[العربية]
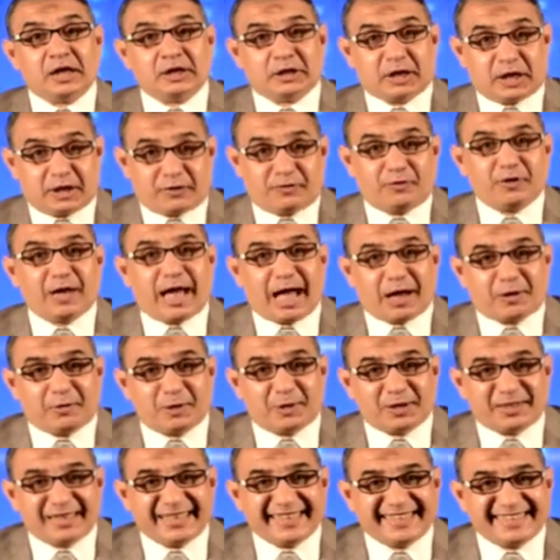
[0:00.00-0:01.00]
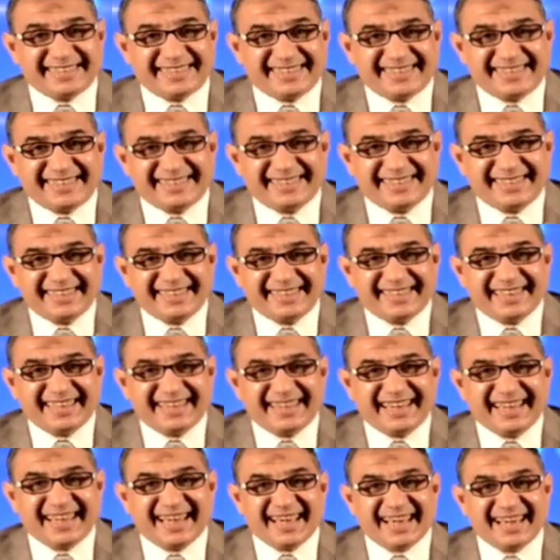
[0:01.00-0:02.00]
تعرفوا يا أخوتي
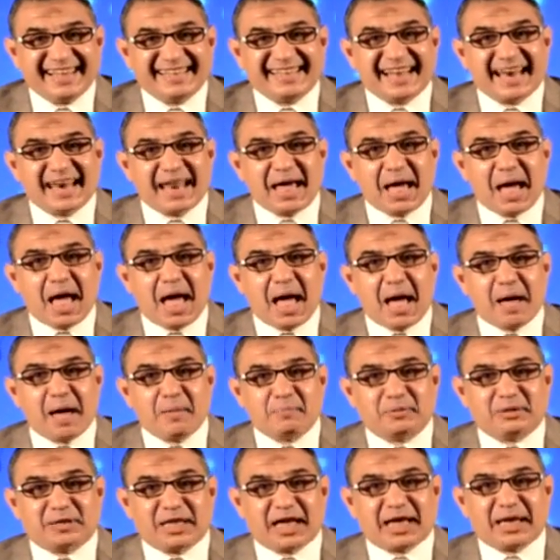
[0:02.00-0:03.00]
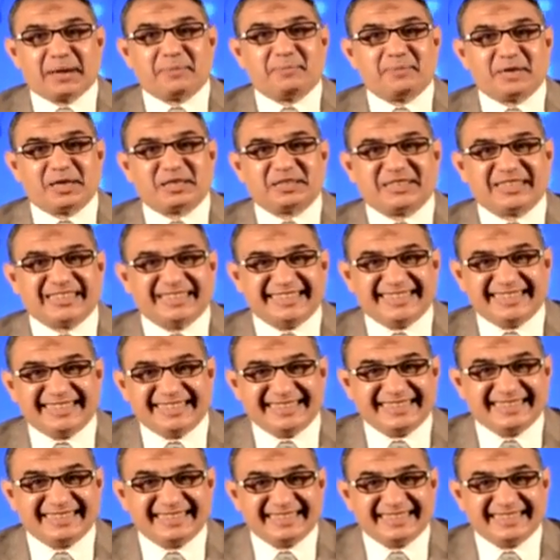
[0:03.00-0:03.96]
إن أنا مستغرب من الصينيين